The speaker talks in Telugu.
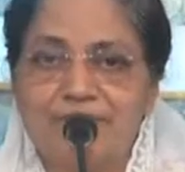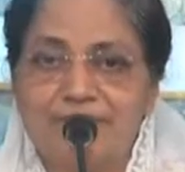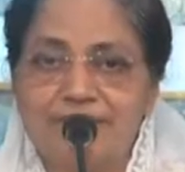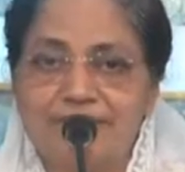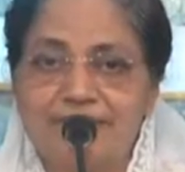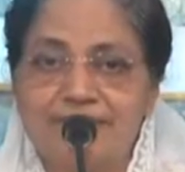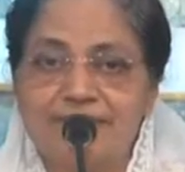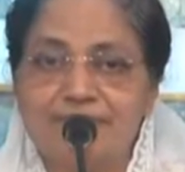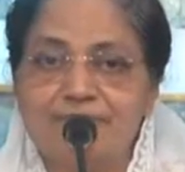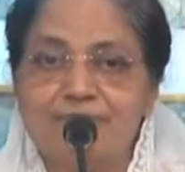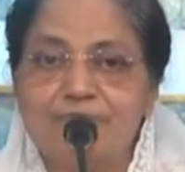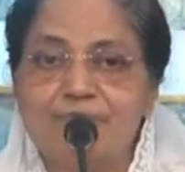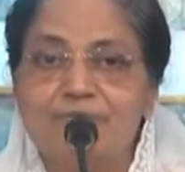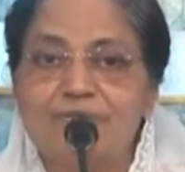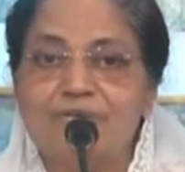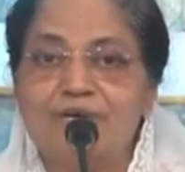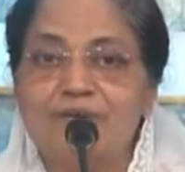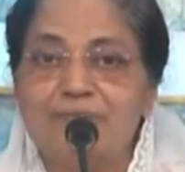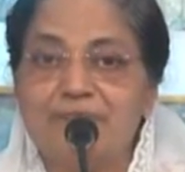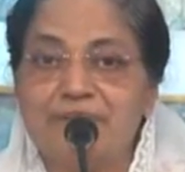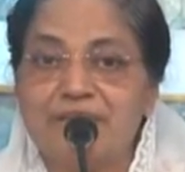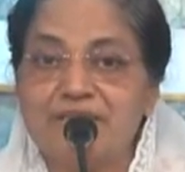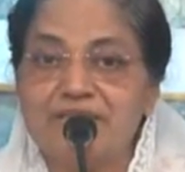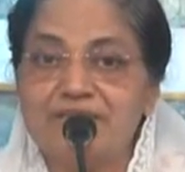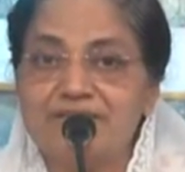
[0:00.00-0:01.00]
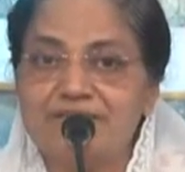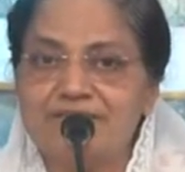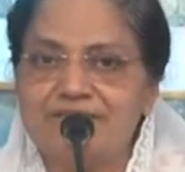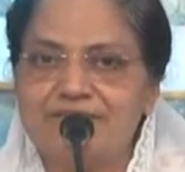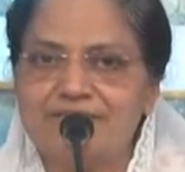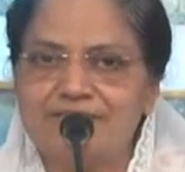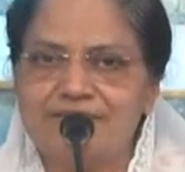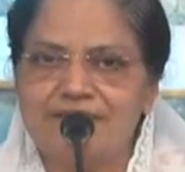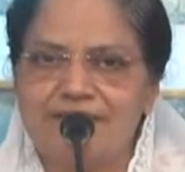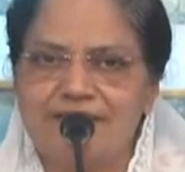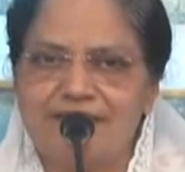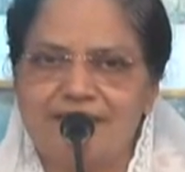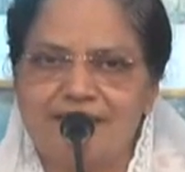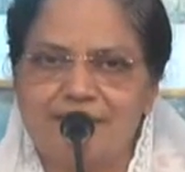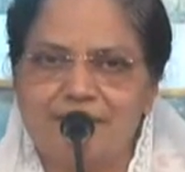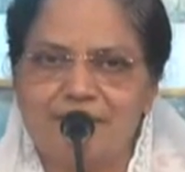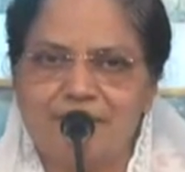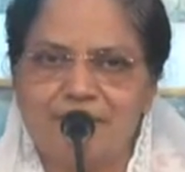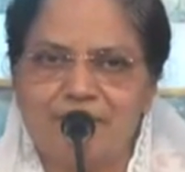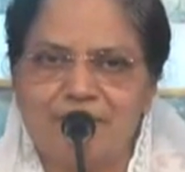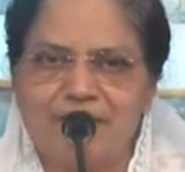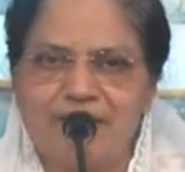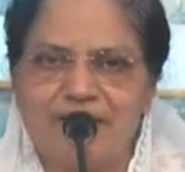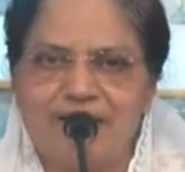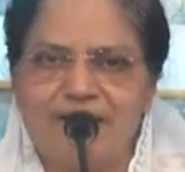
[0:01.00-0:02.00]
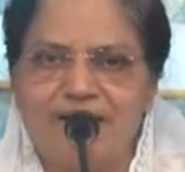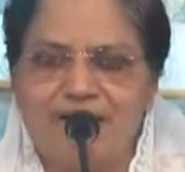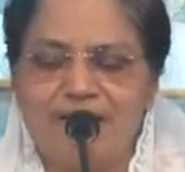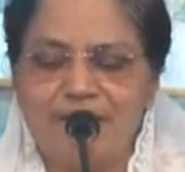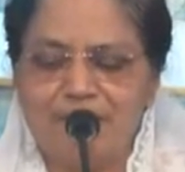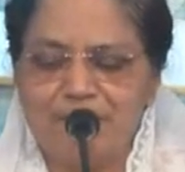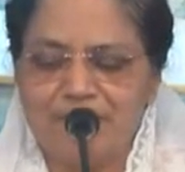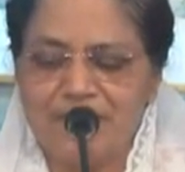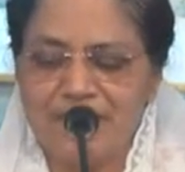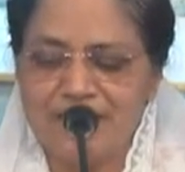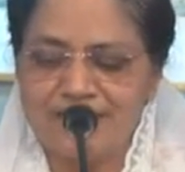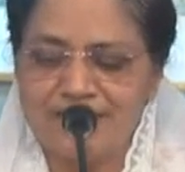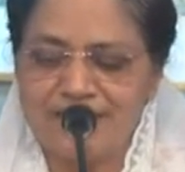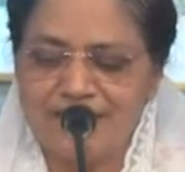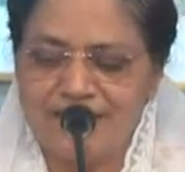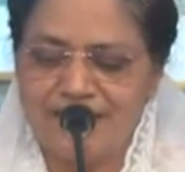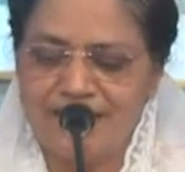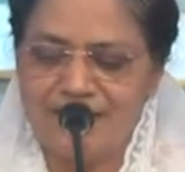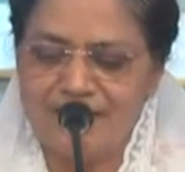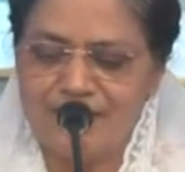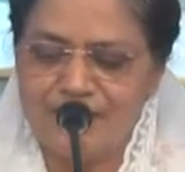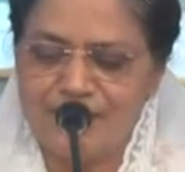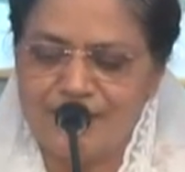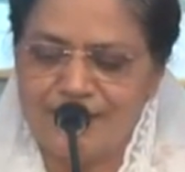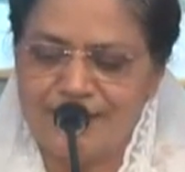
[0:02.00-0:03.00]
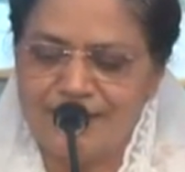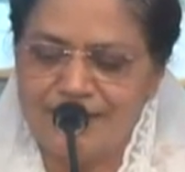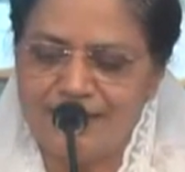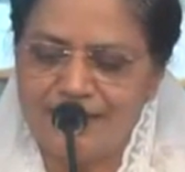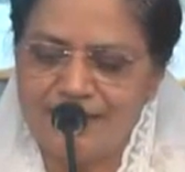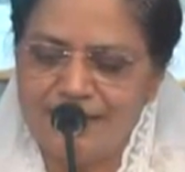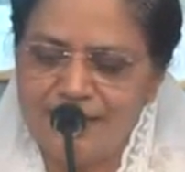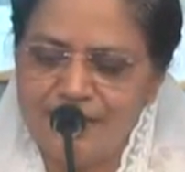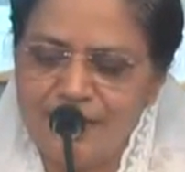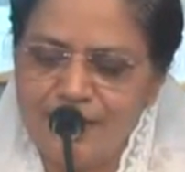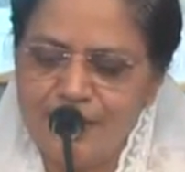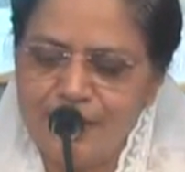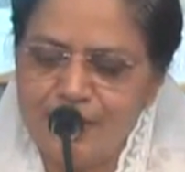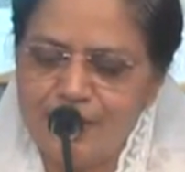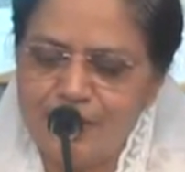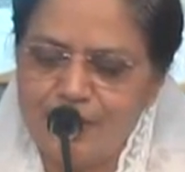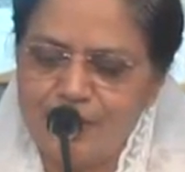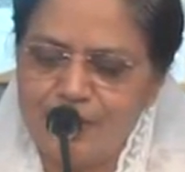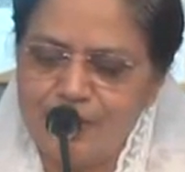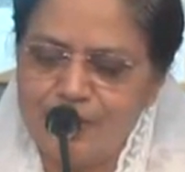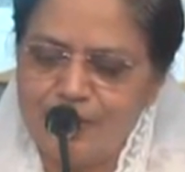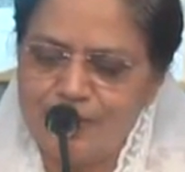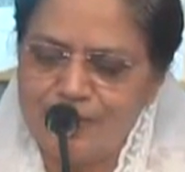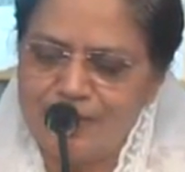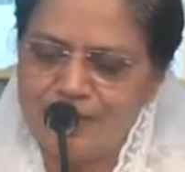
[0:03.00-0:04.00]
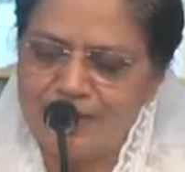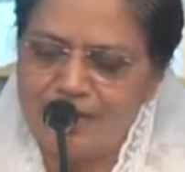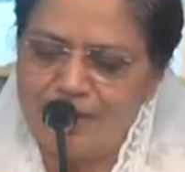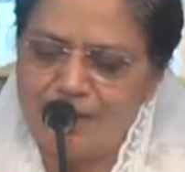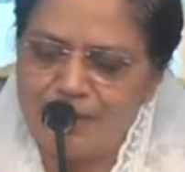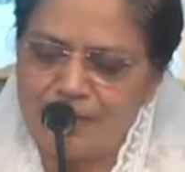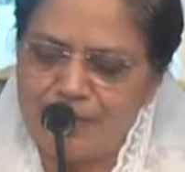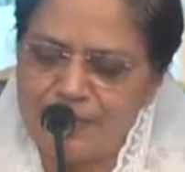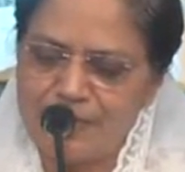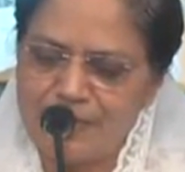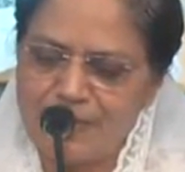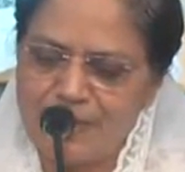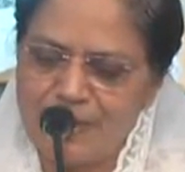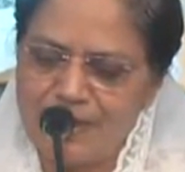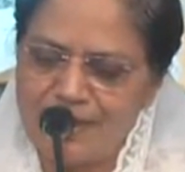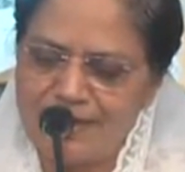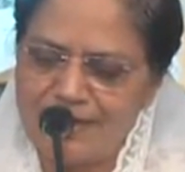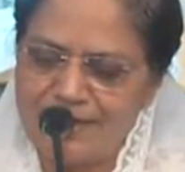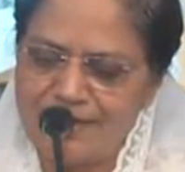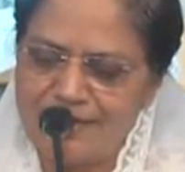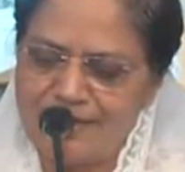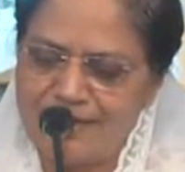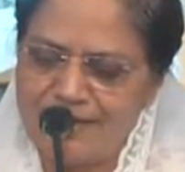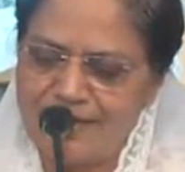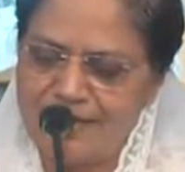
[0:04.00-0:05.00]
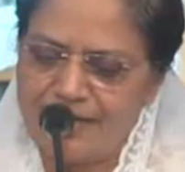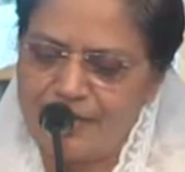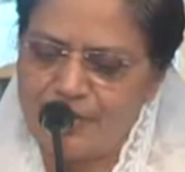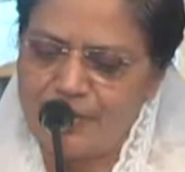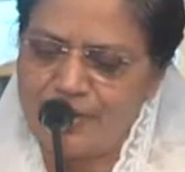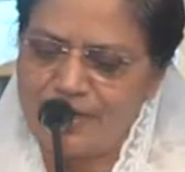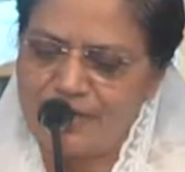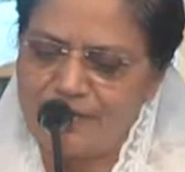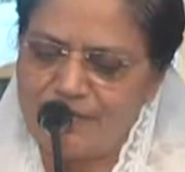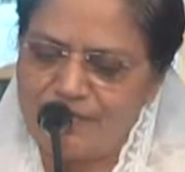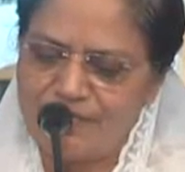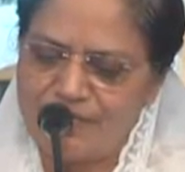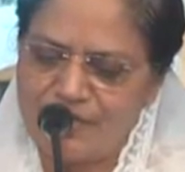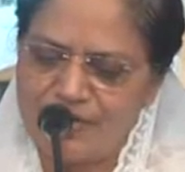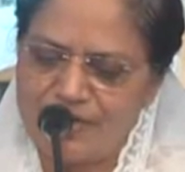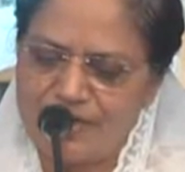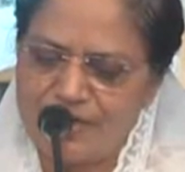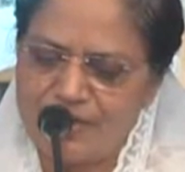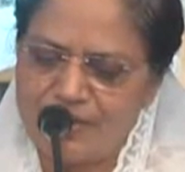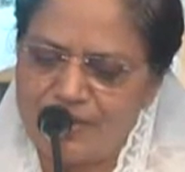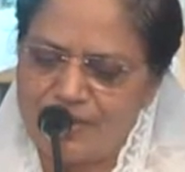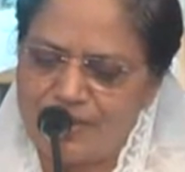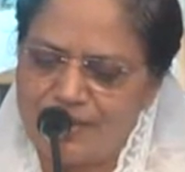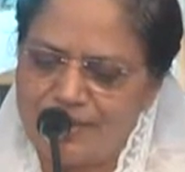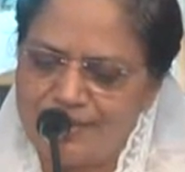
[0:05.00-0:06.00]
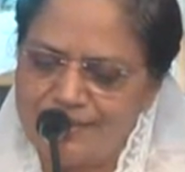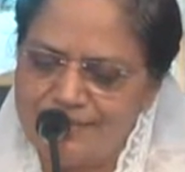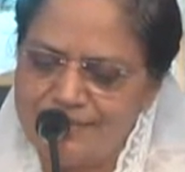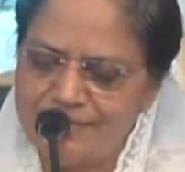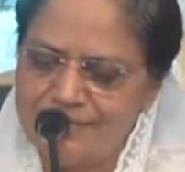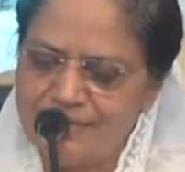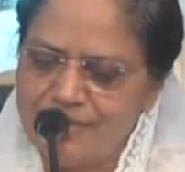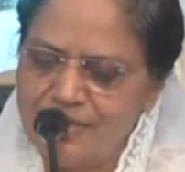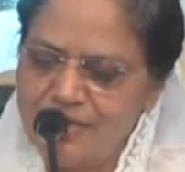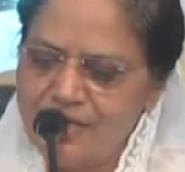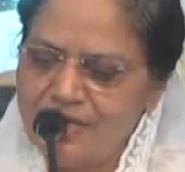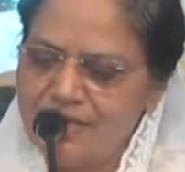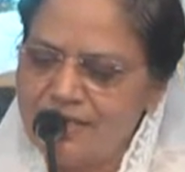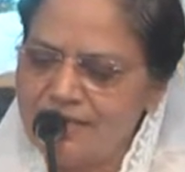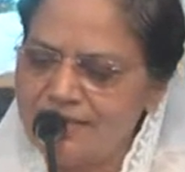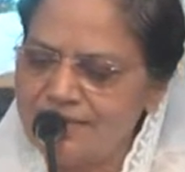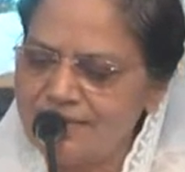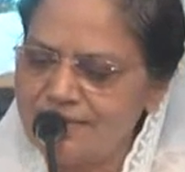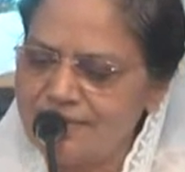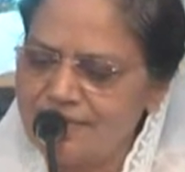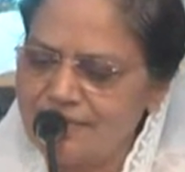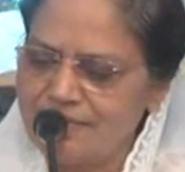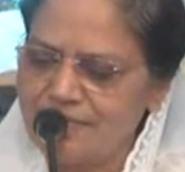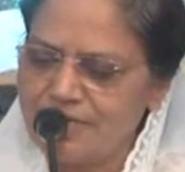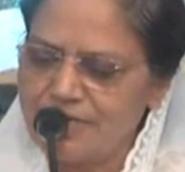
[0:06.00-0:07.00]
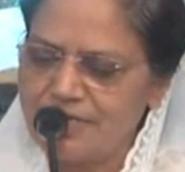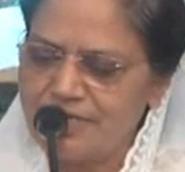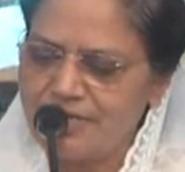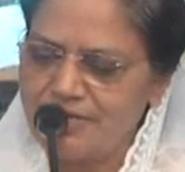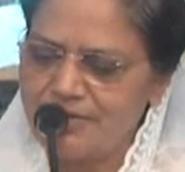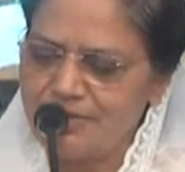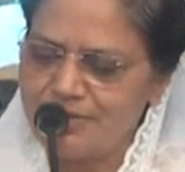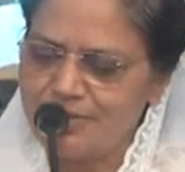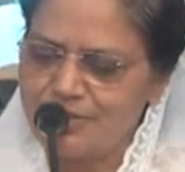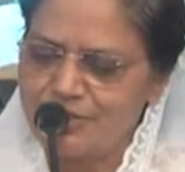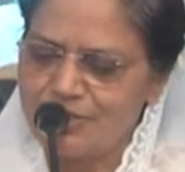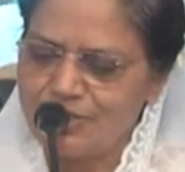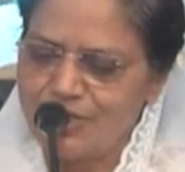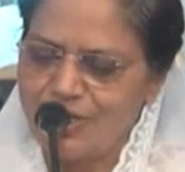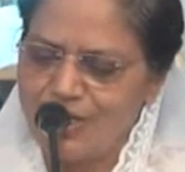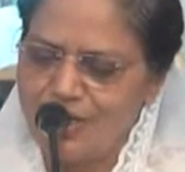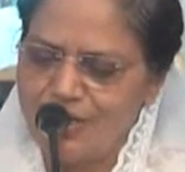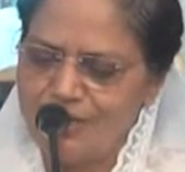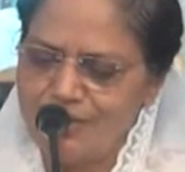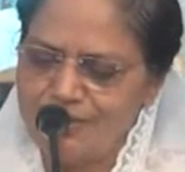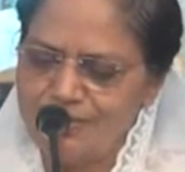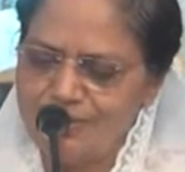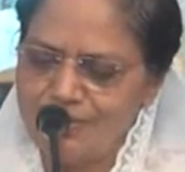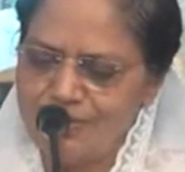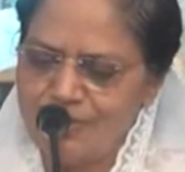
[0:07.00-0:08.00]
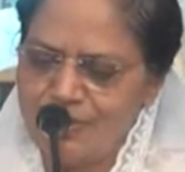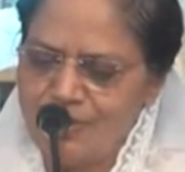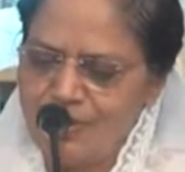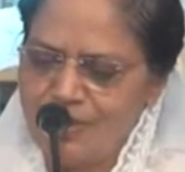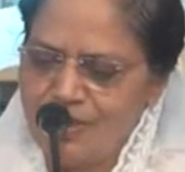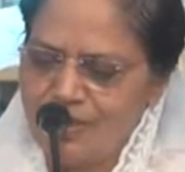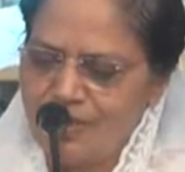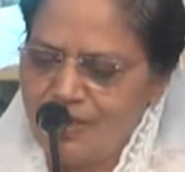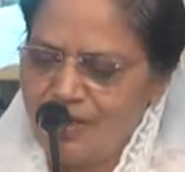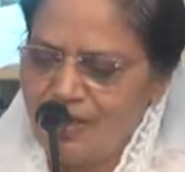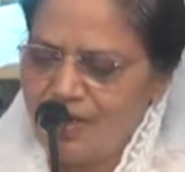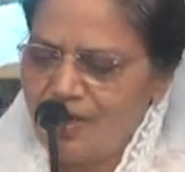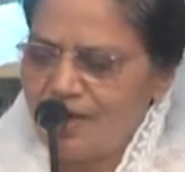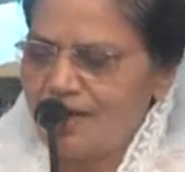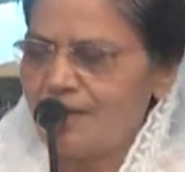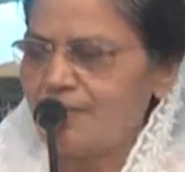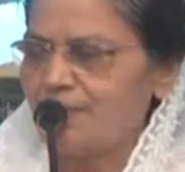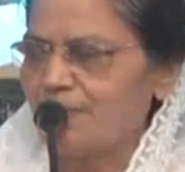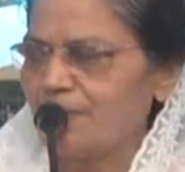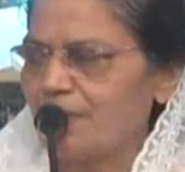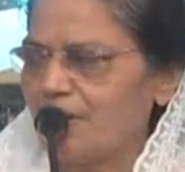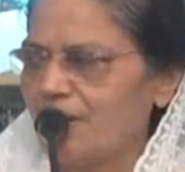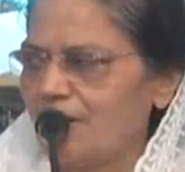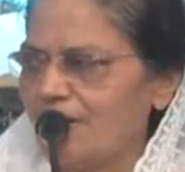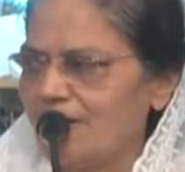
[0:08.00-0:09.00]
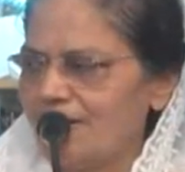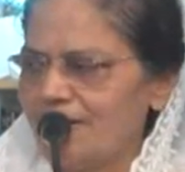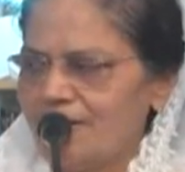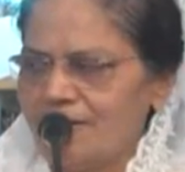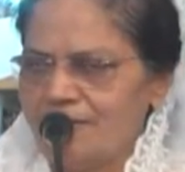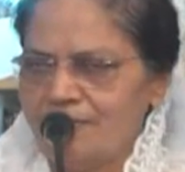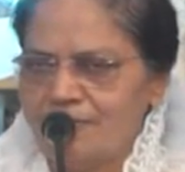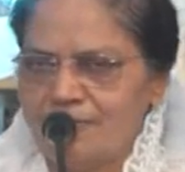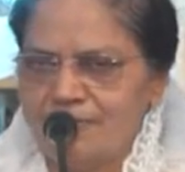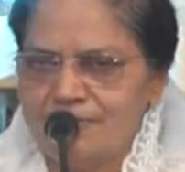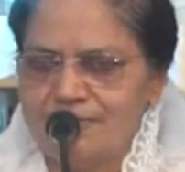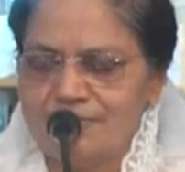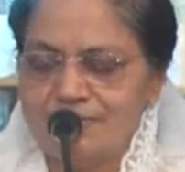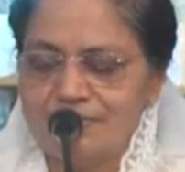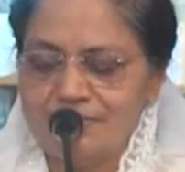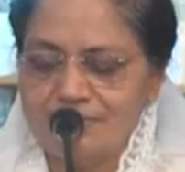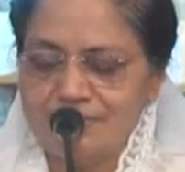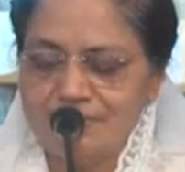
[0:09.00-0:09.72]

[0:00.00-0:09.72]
మరణము అపేక్షిస్తున్నాడు అనమాట మరణాపేక్ష గలవాడై యహోవా నా పితరుల కంటే నేను ఎక్కువ వాడను కాను ఇంత మట్టుకు చాలును నా ప్రాణము